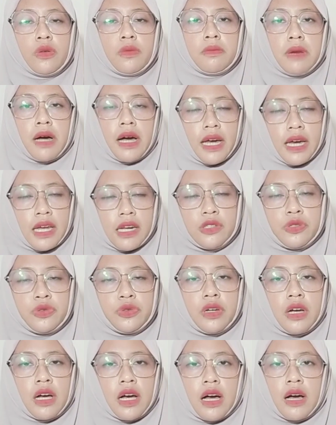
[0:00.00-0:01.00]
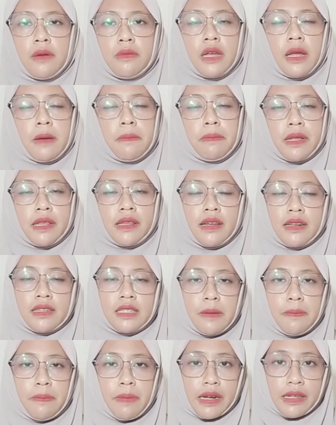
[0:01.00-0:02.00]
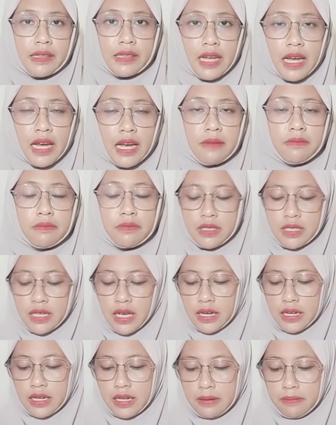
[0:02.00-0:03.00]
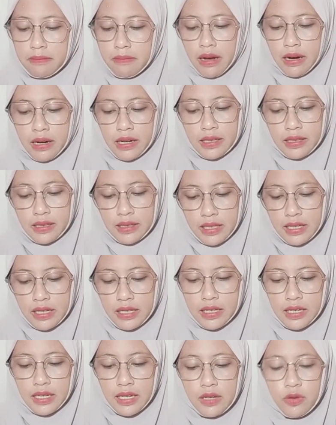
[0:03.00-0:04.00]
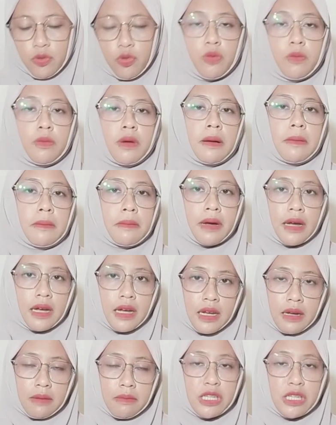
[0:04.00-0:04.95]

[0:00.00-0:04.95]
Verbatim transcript: Mbak R juga dapat kerja part time jadi marketing di Umama,